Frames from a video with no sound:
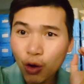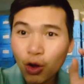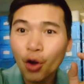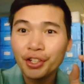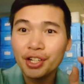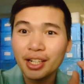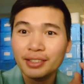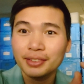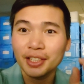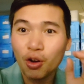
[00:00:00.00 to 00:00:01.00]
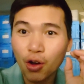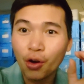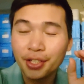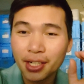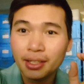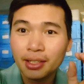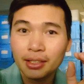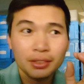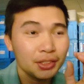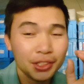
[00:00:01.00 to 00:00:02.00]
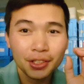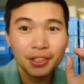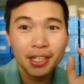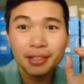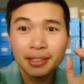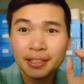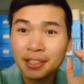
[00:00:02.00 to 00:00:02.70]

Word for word: học hỏi được thì học hỏi nhá. Chứ ở trên